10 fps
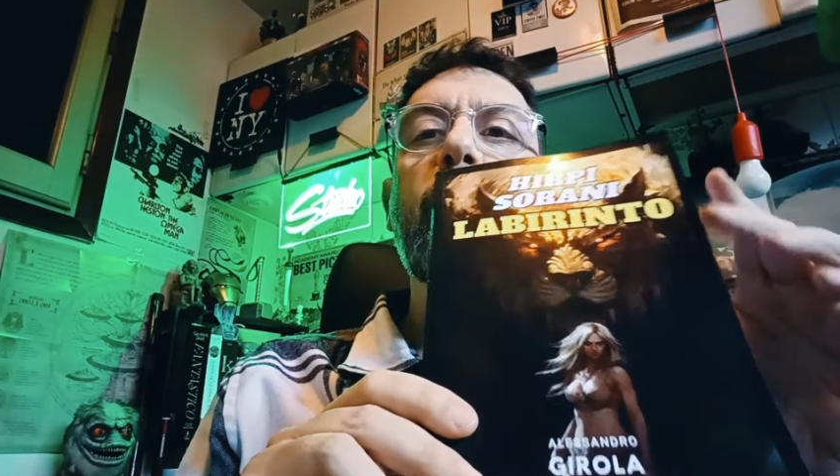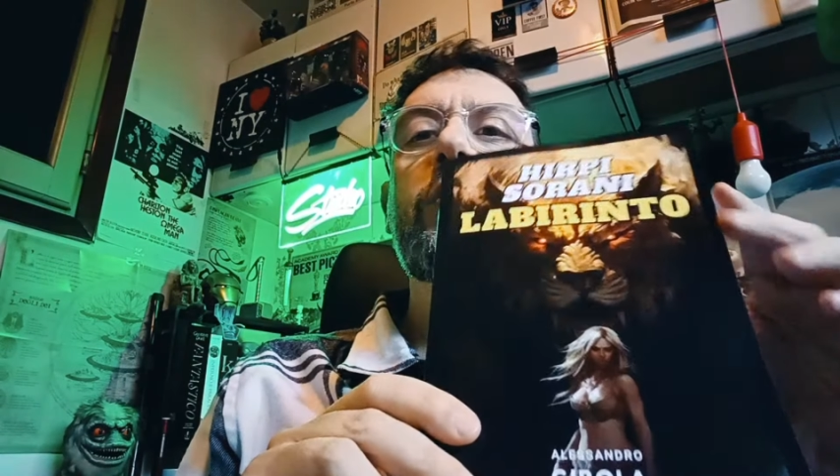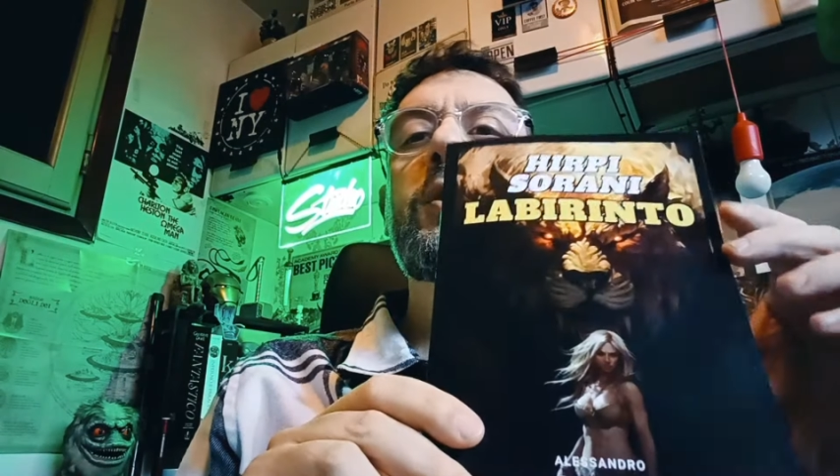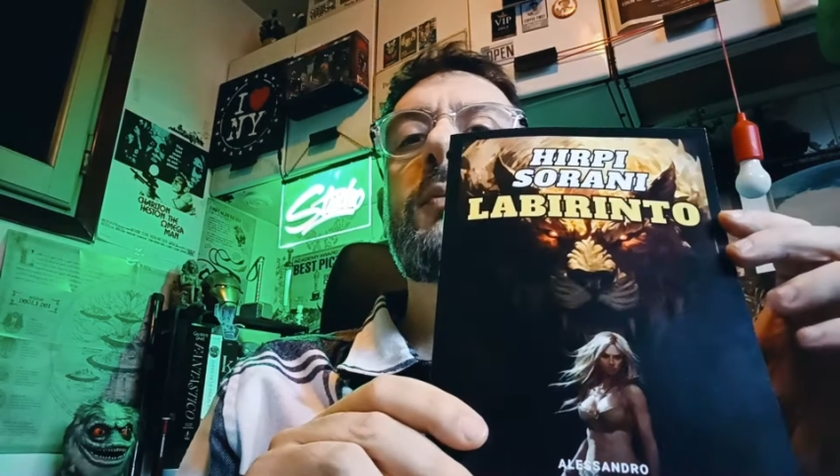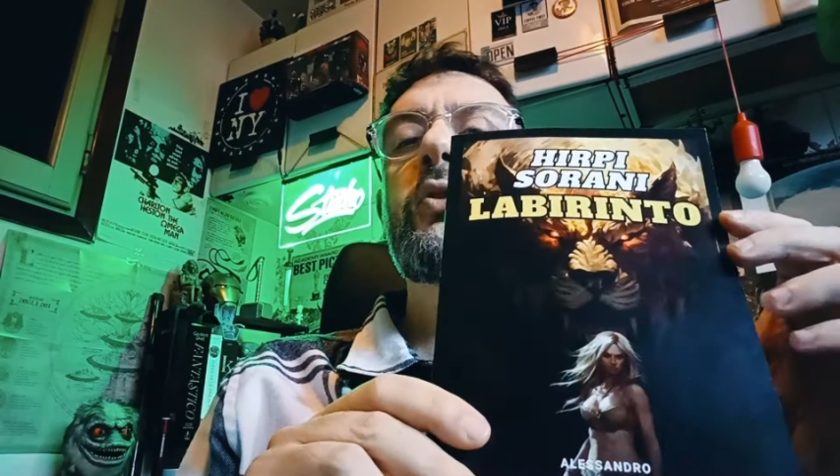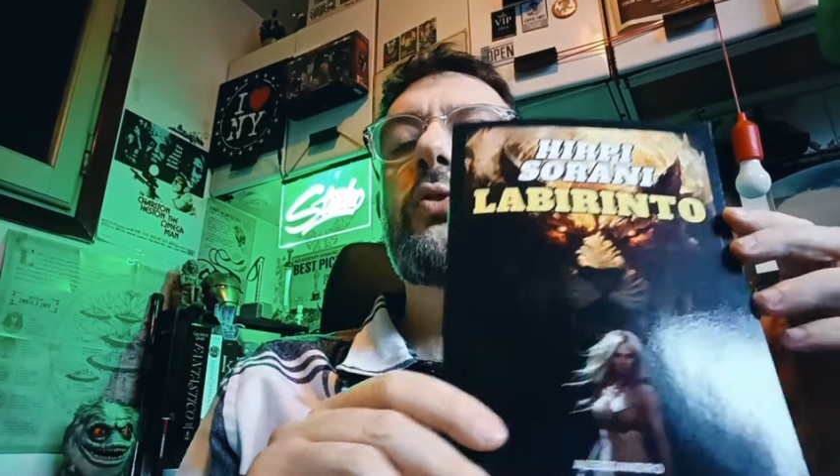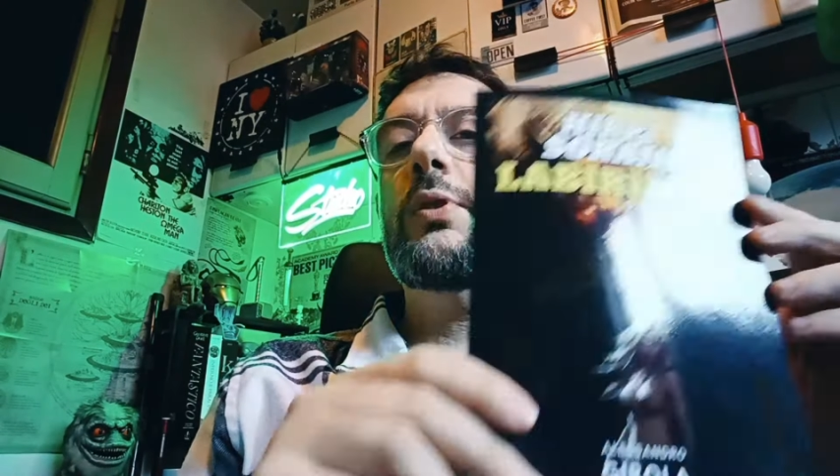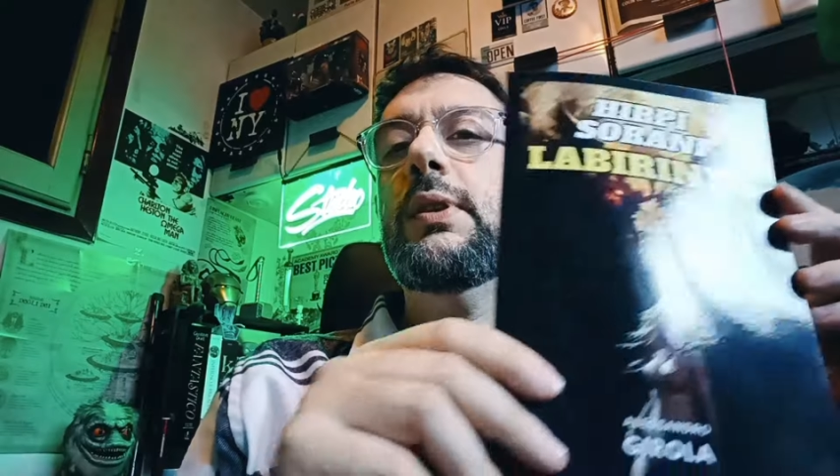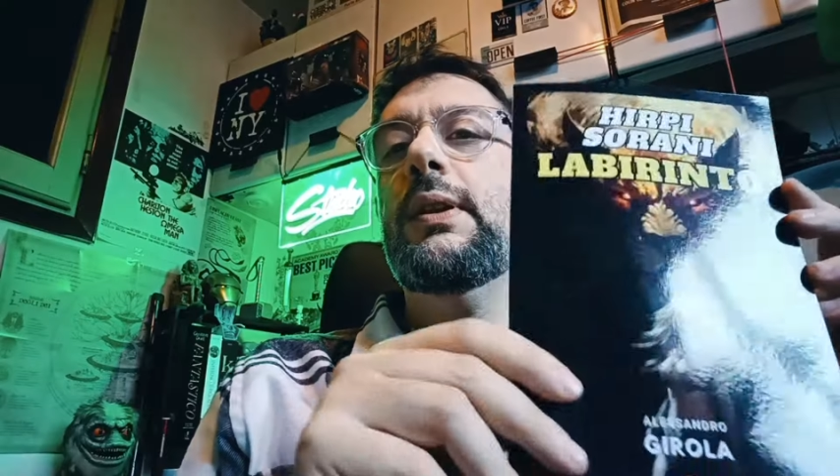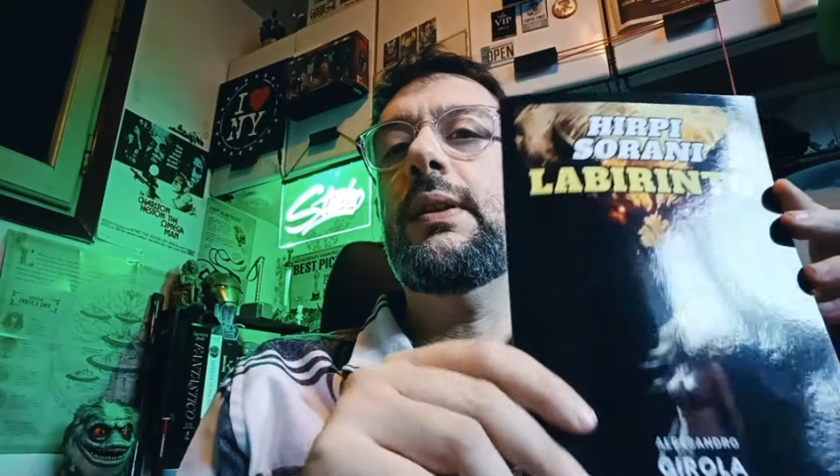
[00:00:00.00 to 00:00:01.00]
ultimi
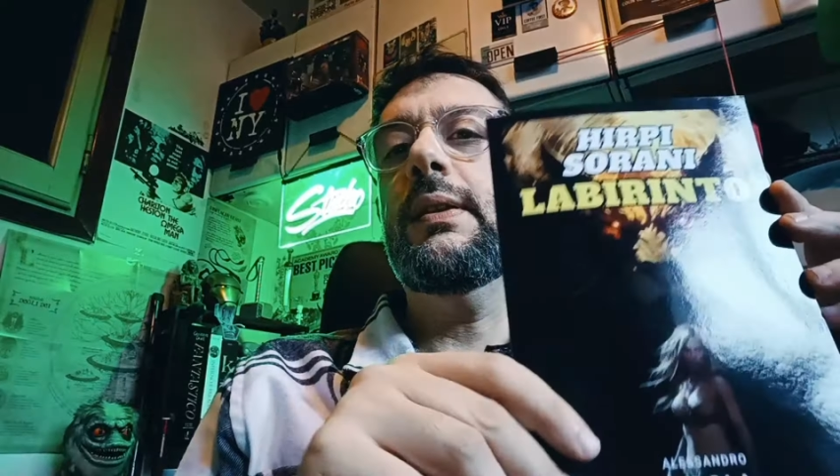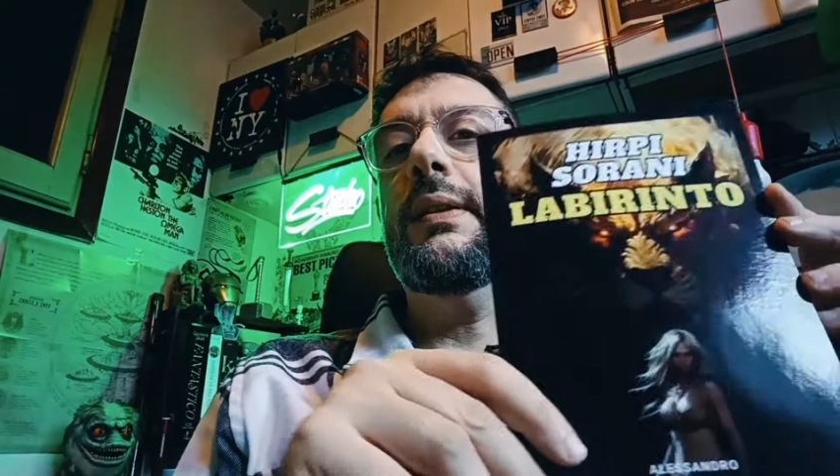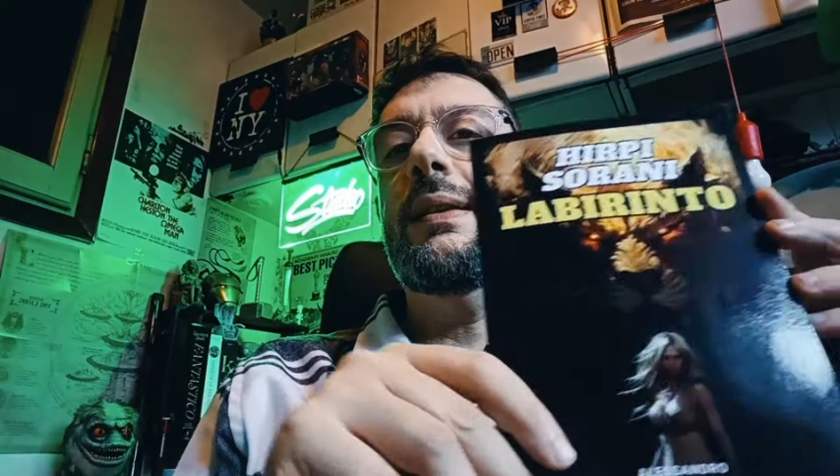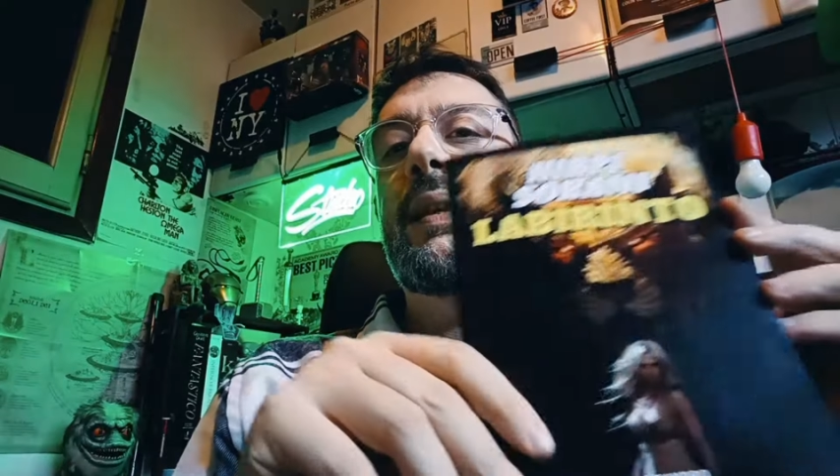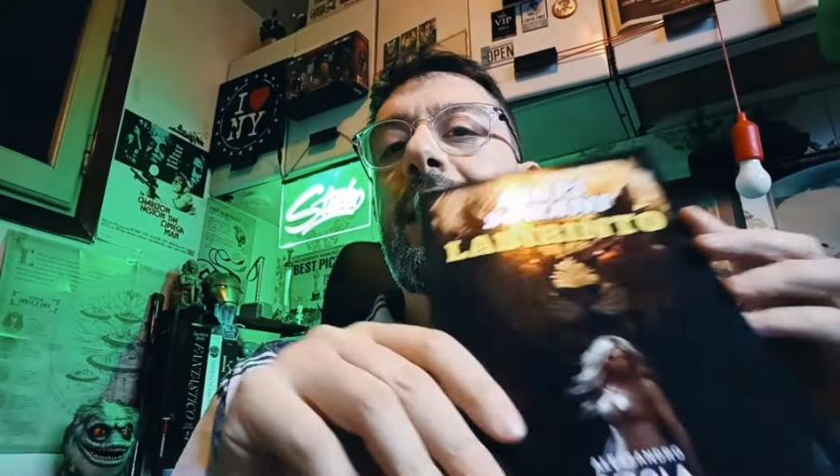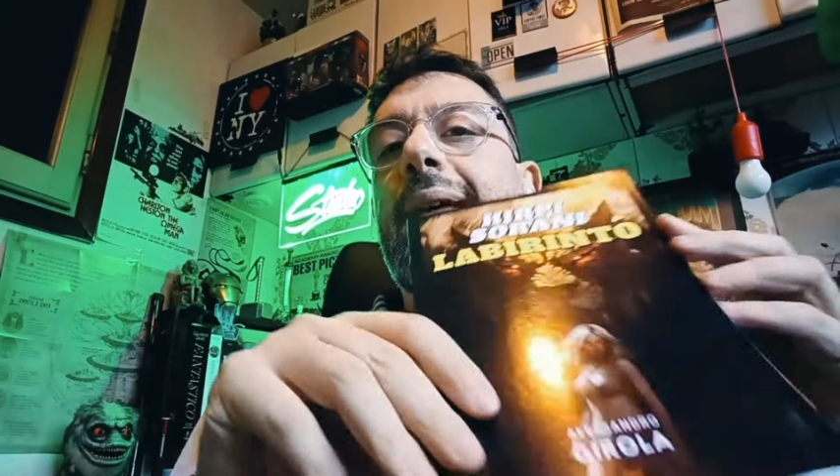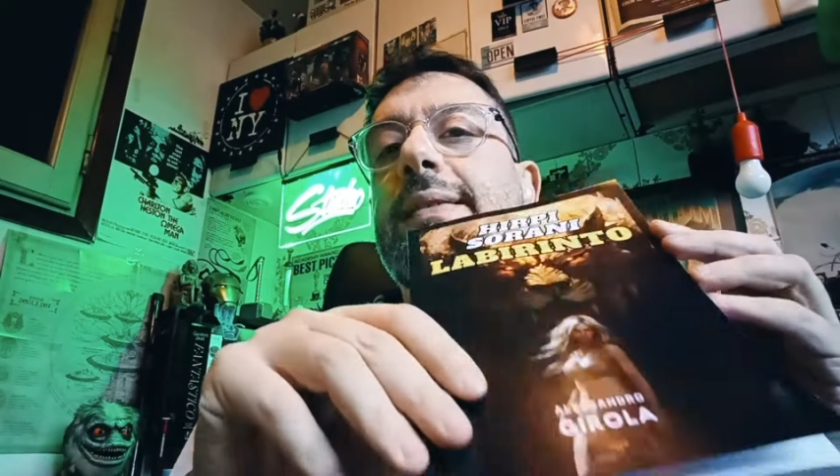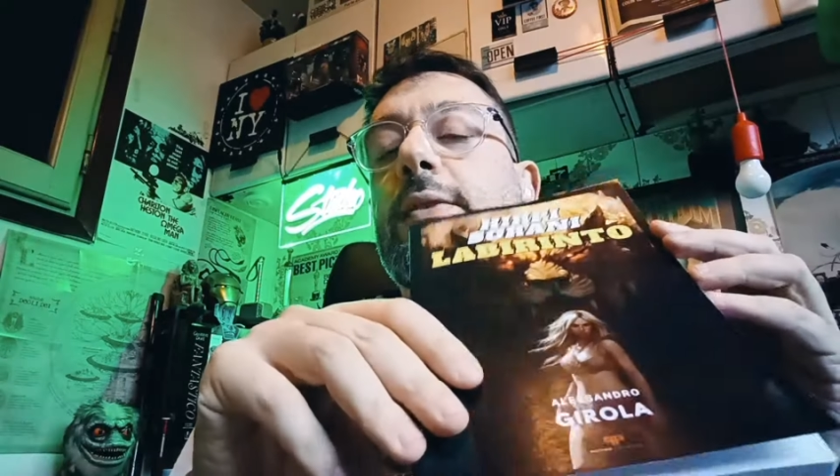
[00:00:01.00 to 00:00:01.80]
giorni della